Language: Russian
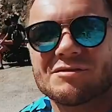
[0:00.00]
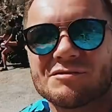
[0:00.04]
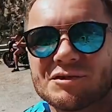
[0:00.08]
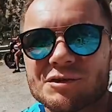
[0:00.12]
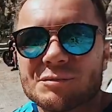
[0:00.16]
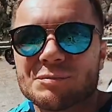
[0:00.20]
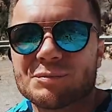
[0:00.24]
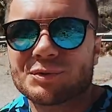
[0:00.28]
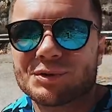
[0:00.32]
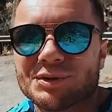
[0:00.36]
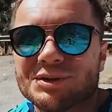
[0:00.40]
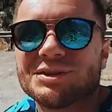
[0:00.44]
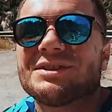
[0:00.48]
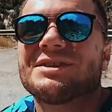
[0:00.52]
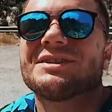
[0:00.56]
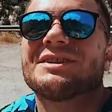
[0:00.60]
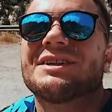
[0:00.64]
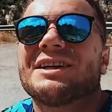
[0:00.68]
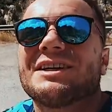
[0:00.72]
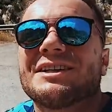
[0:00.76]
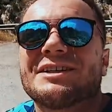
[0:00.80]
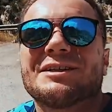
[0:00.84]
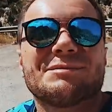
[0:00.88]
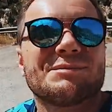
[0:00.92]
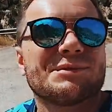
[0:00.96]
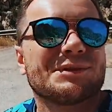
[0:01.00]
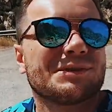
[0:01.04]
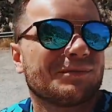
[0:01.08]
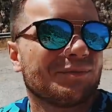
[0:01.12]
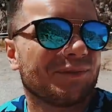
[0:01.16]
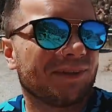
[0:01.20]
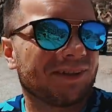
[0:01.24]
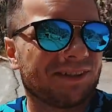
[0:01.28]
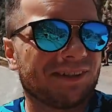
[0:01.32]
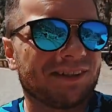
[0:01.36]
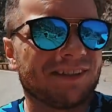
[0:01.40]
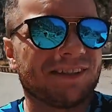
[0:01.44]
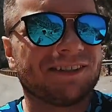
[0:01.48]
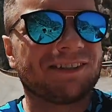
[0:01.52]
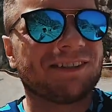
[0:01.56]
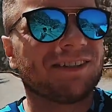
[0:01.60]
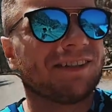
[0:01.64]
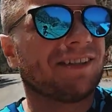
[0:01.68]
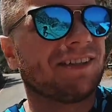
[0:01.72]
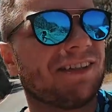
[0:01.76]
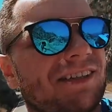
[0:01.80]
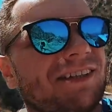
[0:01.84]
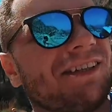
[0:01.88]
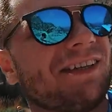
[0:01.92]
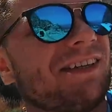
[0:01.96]
Вы просто на это
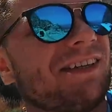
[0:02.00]
посмотрите.